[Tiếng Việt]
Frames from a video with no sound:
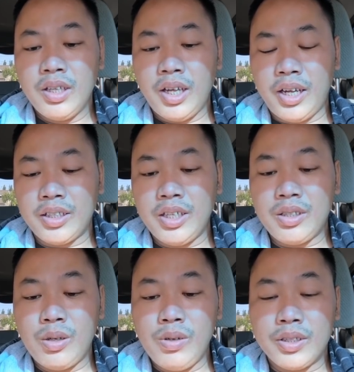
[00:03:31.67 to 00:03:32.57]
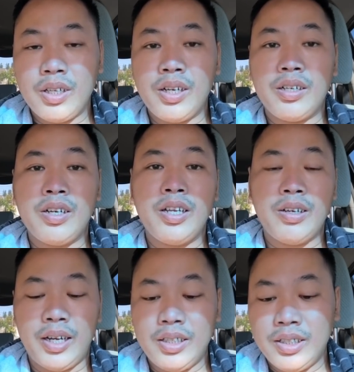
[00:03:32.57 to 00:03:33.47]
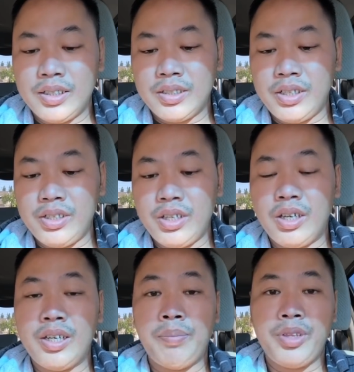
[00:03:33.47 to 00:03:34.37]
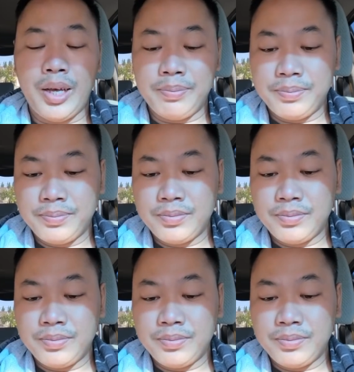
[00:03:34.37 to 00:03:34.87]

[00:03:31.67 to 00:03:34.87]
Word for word: Hàng Thái Tú là tức là riêng của ảnh á, thì anh cho 500.